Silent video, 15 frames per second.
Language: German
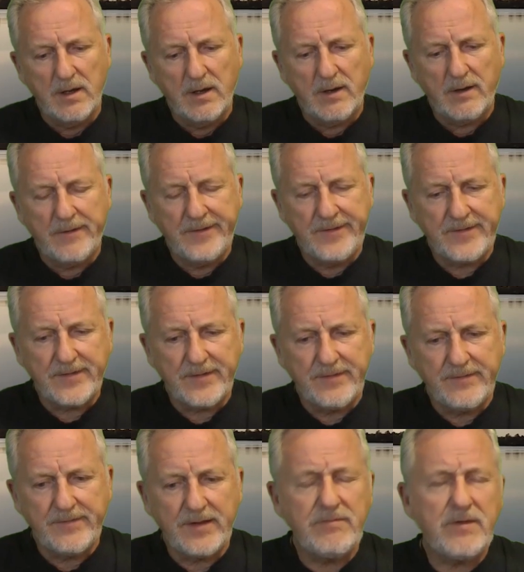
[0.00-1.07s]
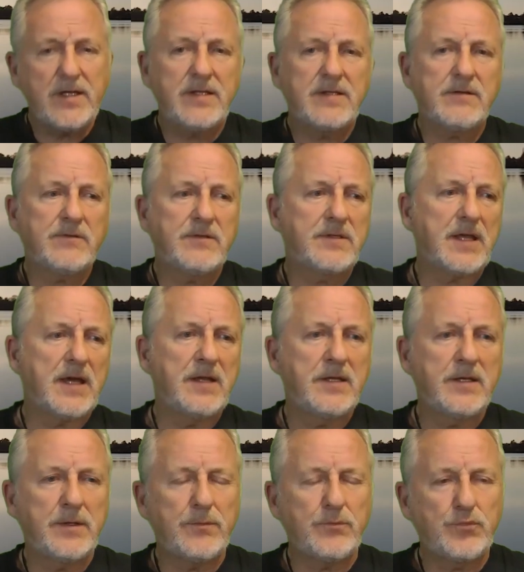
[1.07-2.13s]
Und wenn wir jetzt uns
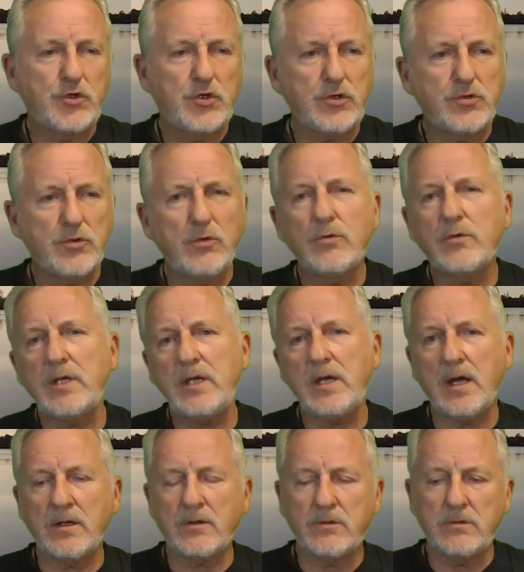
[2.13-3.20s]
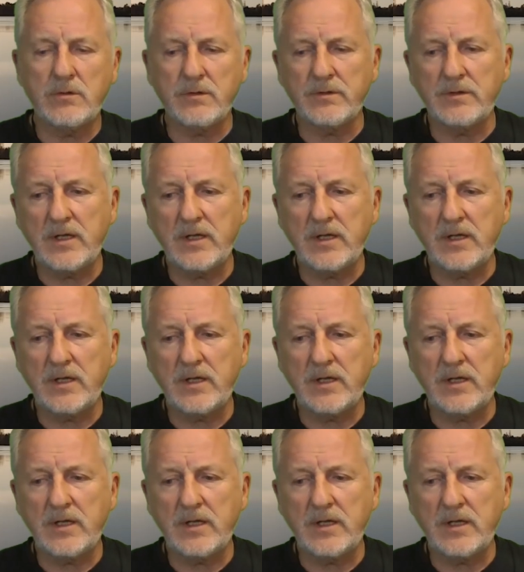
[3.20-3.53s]
eine Psychologie angucken,